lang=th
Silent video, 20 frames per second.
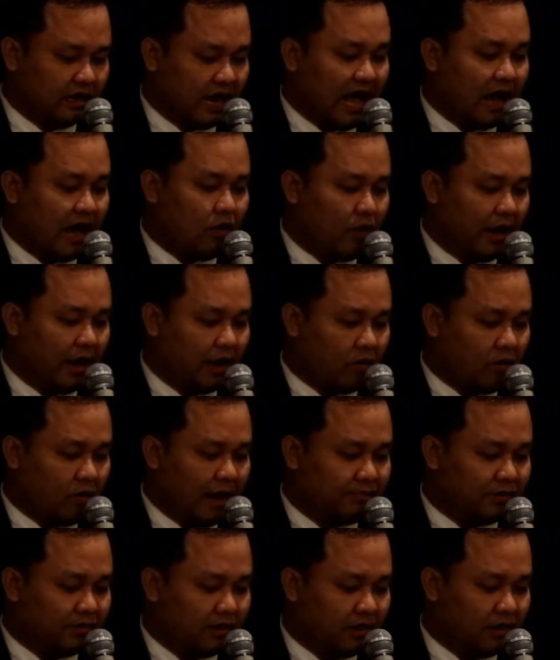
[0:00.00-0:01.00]
กล่าวไว้ค
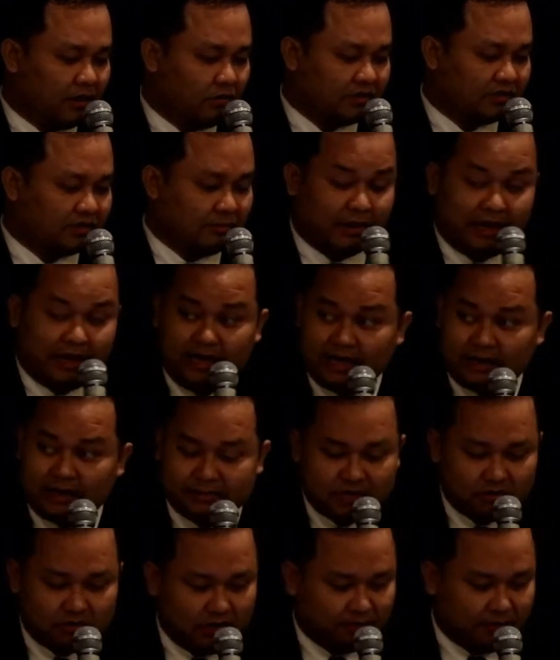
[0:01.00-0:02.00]
วามตอนหนึ่งว่าสมัยที่ข้า
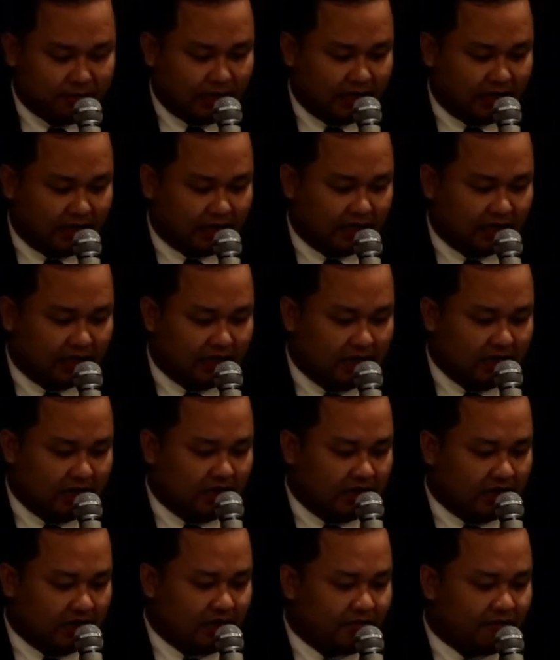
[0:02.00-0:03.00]
พเจ้ายังเป็นเด็กนะ
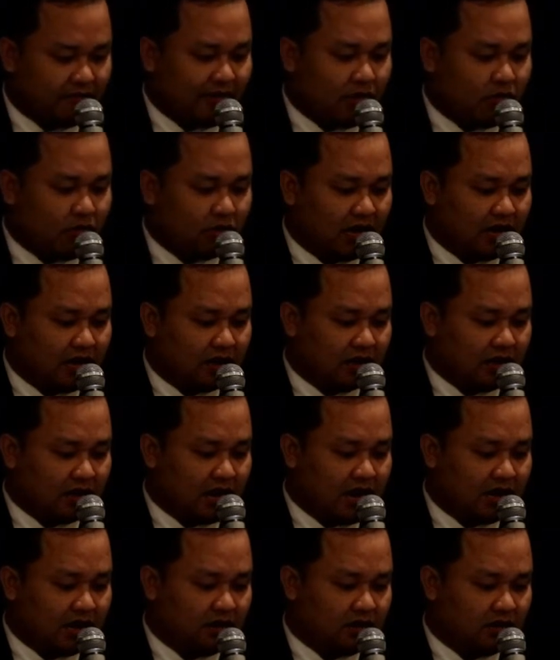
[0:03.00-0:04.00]
ได้เฝ้า
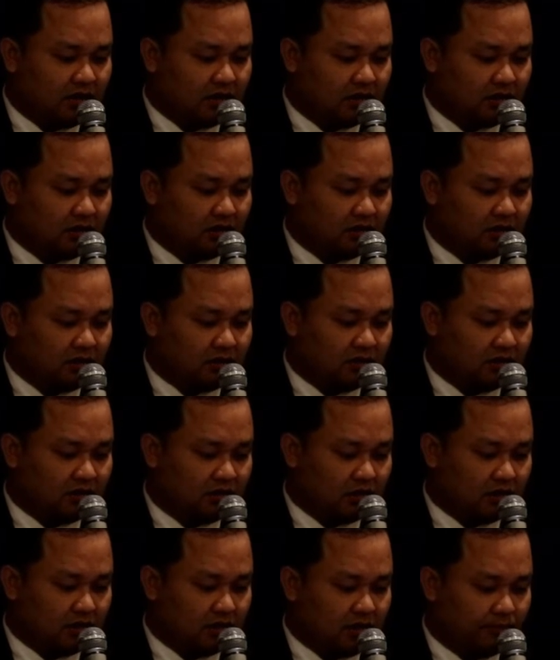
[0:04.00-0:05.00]
ท่าน
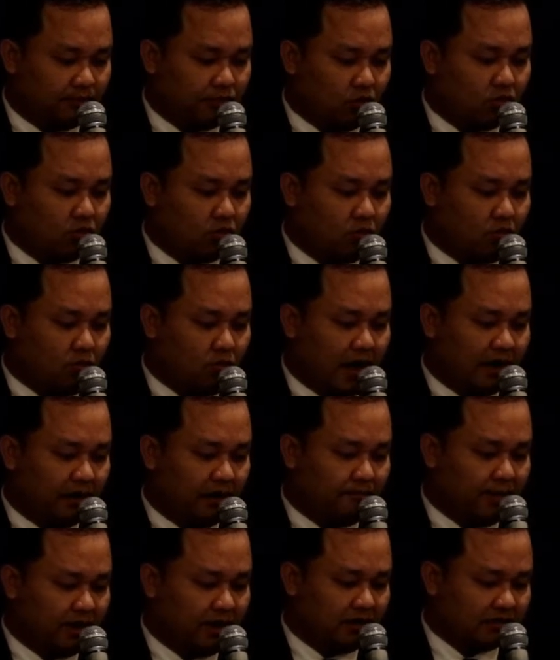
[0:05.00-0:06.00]
เกือบทุกๆวัน
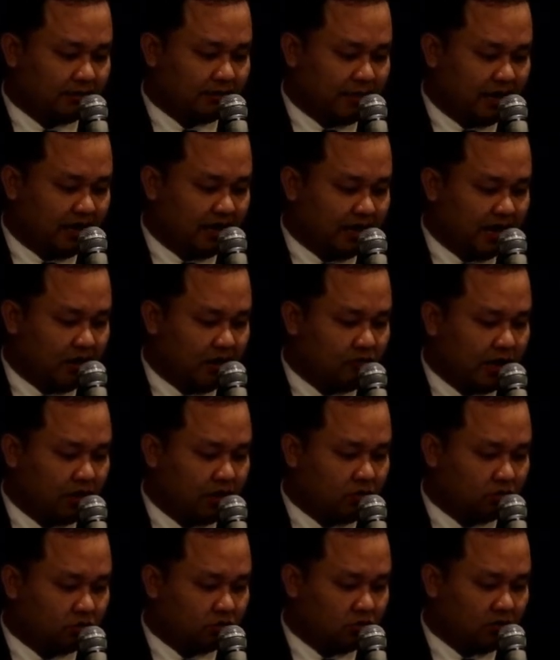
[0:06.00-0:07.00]
เป็นสมัยที่ท่านไว้
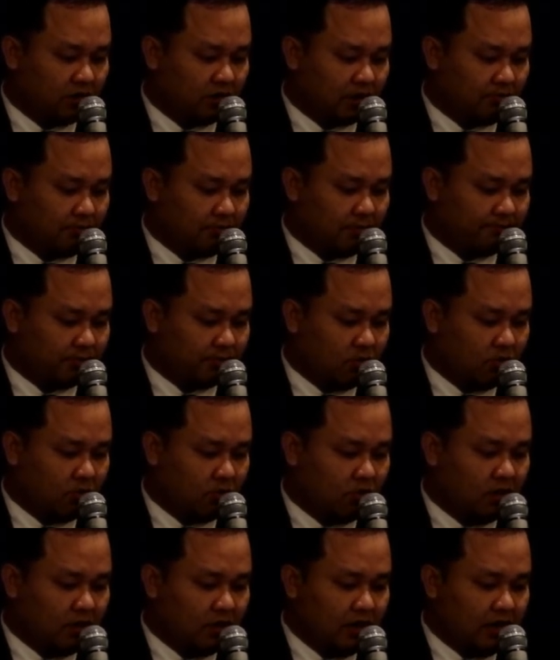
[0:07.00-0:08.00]
ทุกทุนกระหม่อมปู่
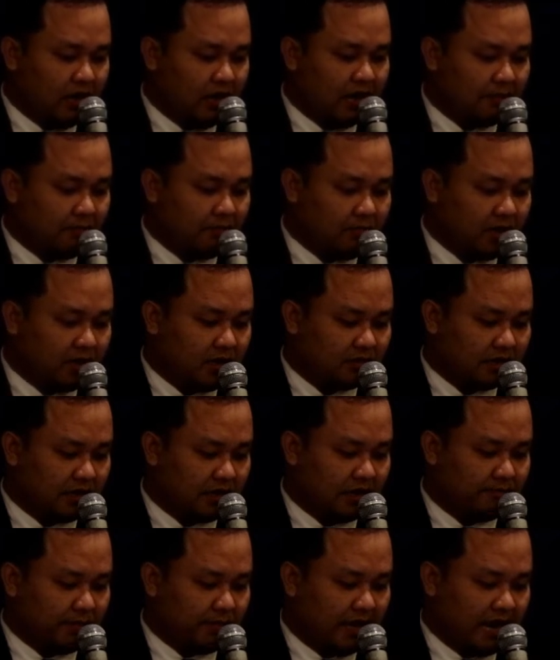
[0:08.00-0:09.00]
และเมื่อเส
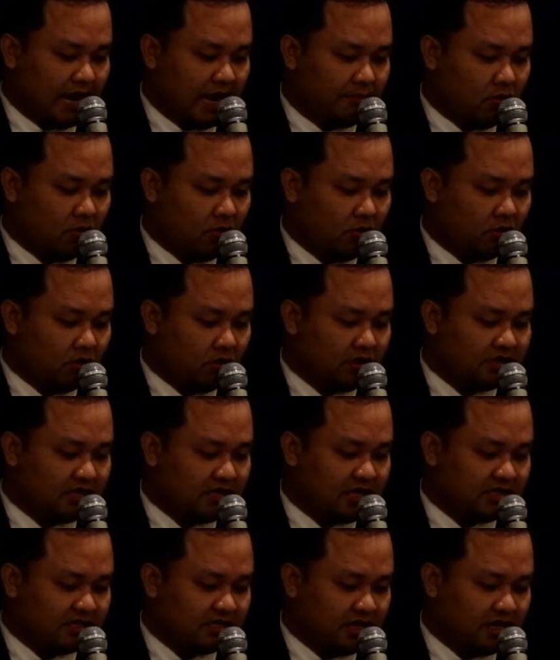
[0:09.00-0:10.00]
ด็จไปงานมงคล
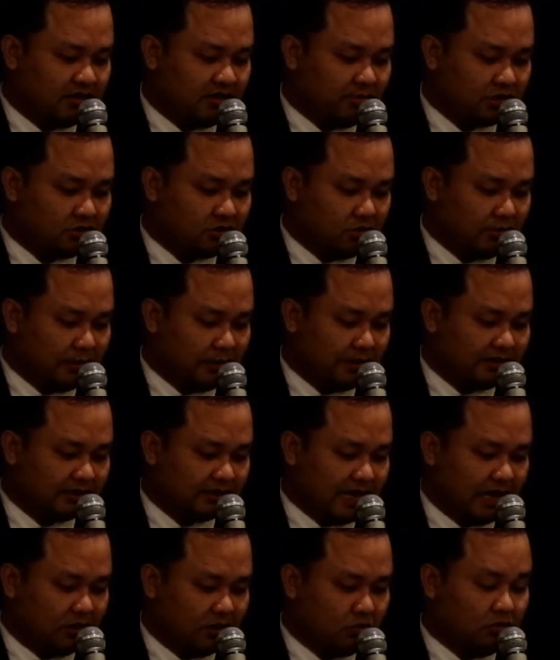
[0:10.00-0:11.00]
เช่นเฉลิมพระชนมพรร
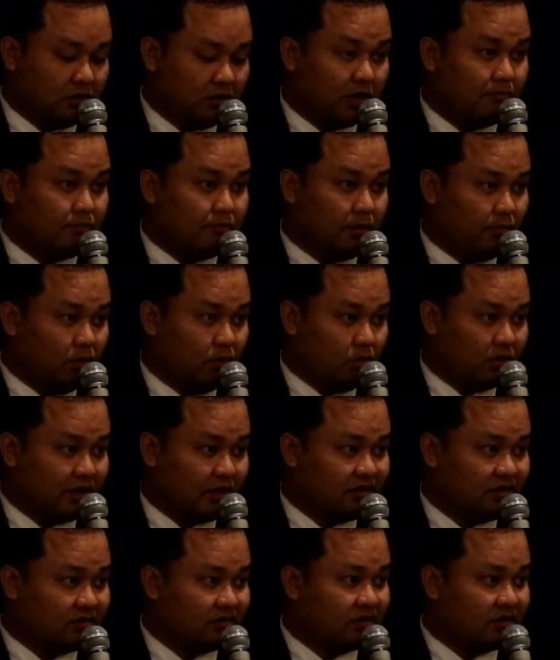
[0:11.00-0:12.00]
ษาทูลกระหม่อมลุง
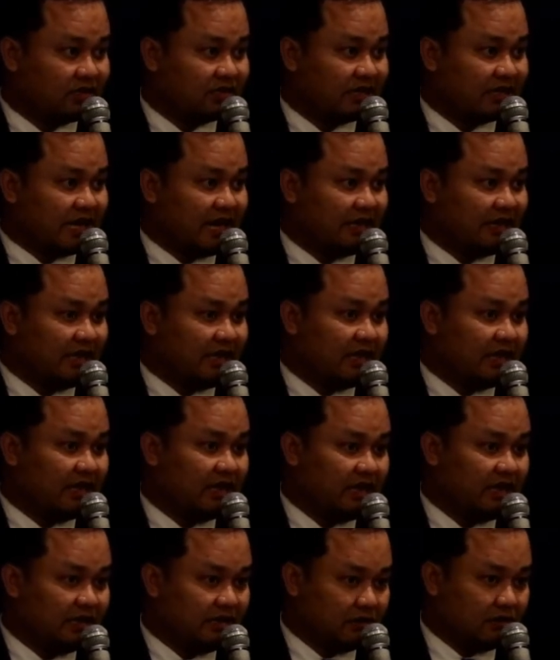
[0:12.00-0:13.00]
นั่นคือรัชกาลที่
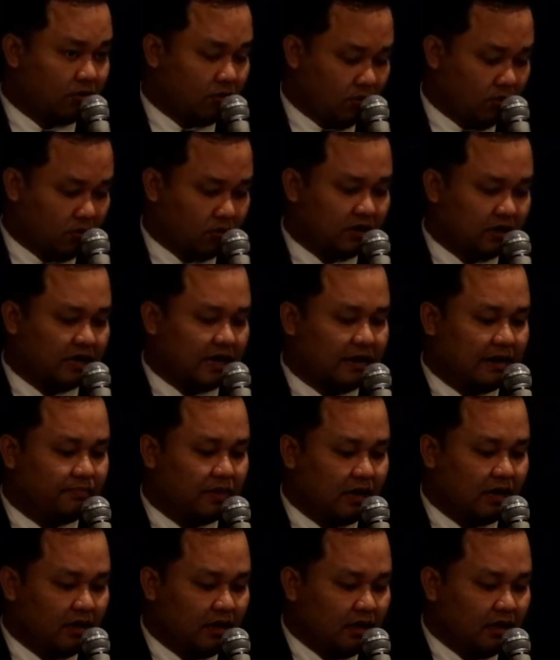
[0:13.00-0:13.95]
6นะครับ